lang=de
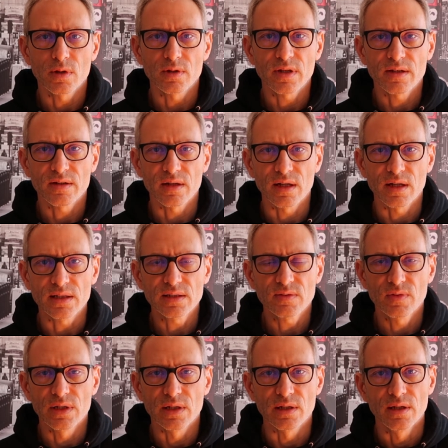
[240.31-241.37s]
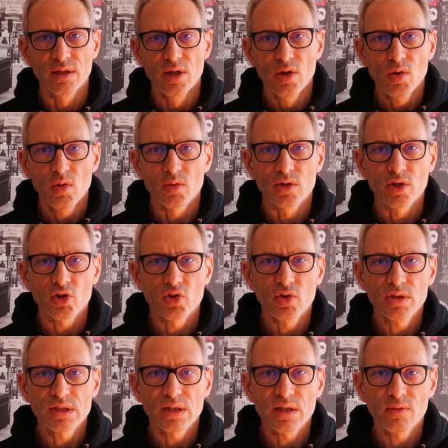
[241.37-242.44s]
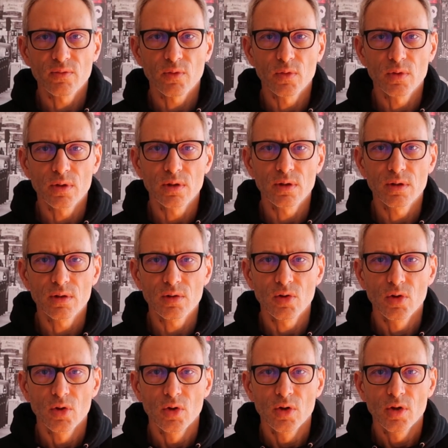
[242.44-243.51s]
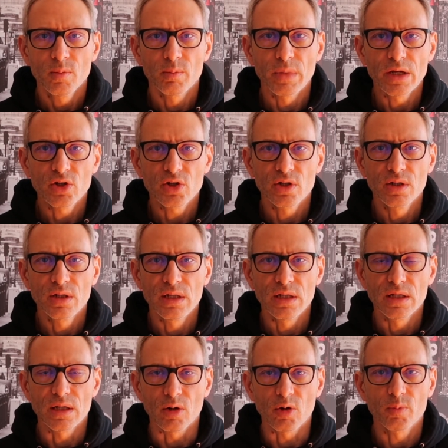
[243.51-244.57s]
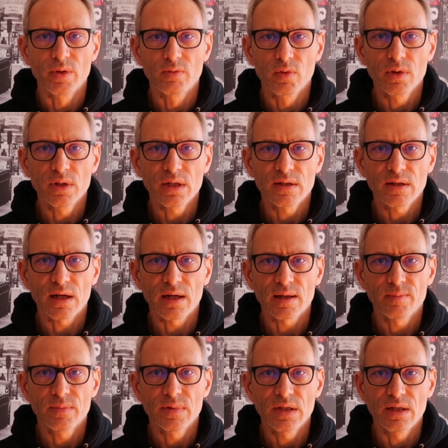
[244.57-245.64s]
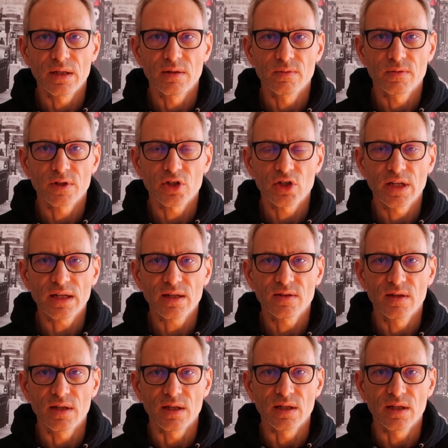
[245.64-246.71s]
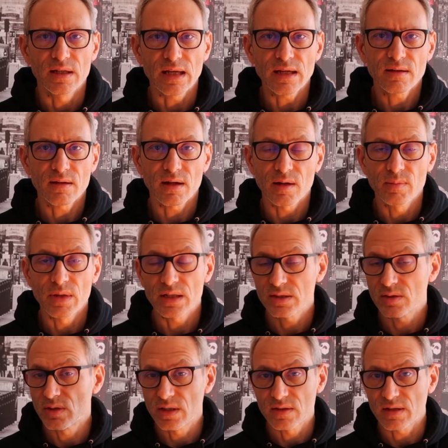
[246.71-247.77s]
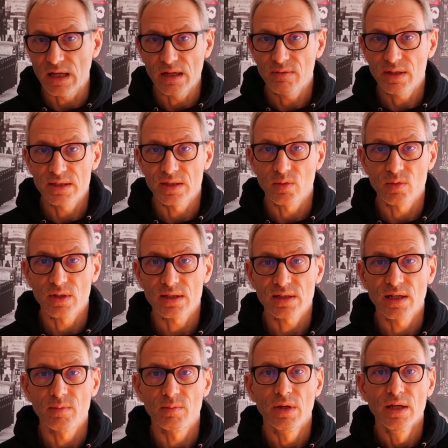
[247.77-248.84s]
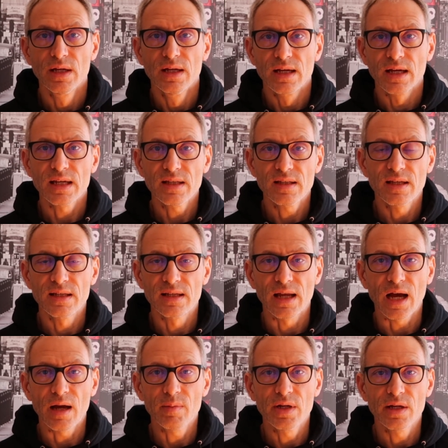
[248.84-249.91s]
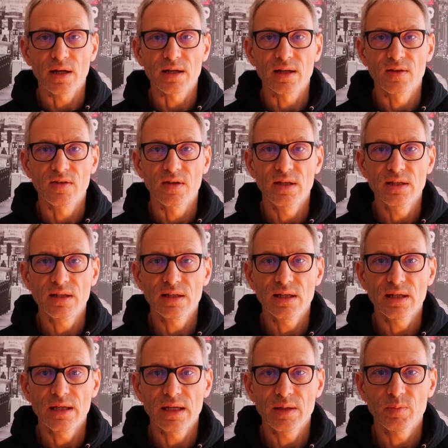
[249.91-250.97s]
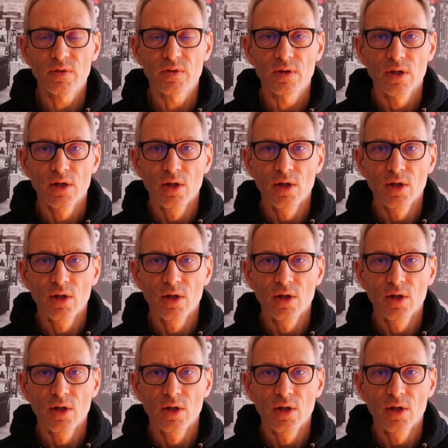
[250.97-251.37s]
Dort hat er ganz viele Unterstützer gefunden Menschen, die ihn auch bewundert haben, die ihn versteckt, die ihn gedeckt haben. Er hat sogar teilweise unter seinem richtigen Namen in Argentinien gelebt